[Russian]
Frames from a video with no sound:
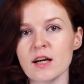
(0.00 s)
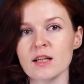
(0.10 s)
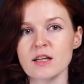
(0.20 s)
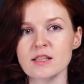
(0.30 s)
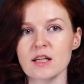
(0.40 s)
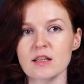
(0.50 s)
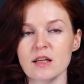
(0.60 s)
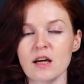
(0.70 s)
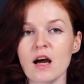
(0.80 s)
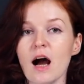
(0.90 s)
городах
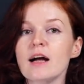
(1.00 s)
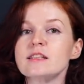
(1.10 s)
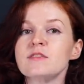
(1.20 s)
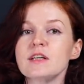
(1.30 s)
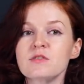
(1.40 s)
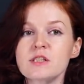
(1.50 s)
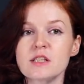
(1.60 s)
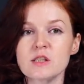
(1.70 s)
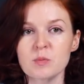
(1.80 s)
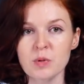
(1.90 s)
страны, а 9
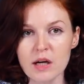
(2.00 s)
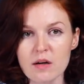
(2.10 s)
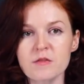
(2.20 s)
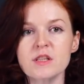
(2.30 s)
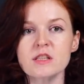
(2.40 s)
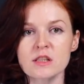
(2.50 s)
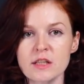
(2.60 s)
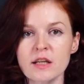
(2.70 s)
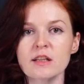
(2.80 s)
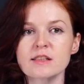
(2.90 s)
сентября, в единый
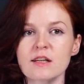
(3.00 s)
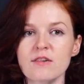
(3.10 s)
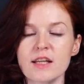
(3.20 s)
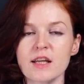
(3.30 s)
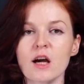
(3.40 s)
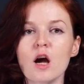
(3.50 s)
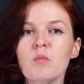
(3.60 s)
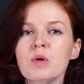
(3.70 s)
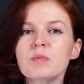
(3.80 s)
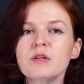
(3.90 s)
день голосования,
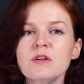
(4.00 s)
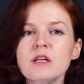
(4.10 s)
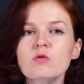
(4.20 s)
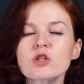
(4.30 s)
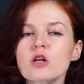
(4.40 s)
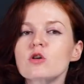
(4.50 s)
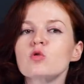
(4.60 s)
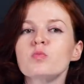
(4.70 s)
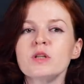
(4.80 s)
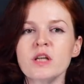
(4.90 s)
мы провели уже
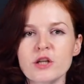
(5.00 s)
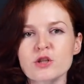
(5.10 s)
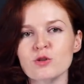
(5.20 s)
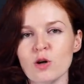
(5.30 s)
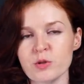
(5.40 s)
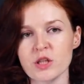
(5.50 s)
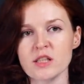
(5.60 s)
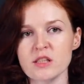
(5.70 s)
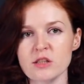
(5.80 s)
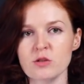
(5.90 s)
крупнейшую
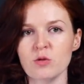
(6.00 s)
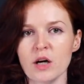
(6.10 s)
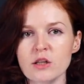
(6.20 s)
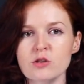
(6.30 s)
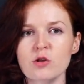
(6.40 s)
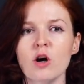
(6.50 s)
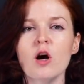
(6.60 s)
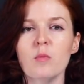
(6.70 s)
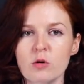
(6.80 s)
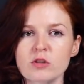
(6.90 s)
общероссийскую акцию
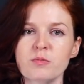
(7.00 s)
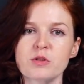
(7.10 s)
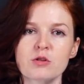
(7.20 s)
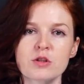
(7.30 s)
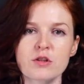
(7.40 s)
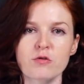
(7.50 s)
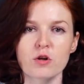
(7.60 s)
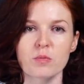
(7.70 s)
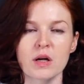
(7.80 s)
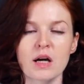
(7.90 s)
против пенсионной
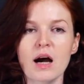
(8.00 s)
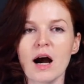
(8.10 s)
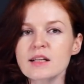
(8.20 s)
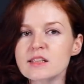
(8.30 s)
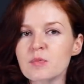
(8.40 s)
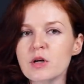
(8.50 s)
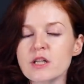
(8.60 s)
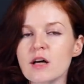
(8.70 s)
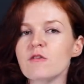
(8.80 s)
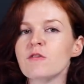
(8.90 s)
реформы. Акция прошла в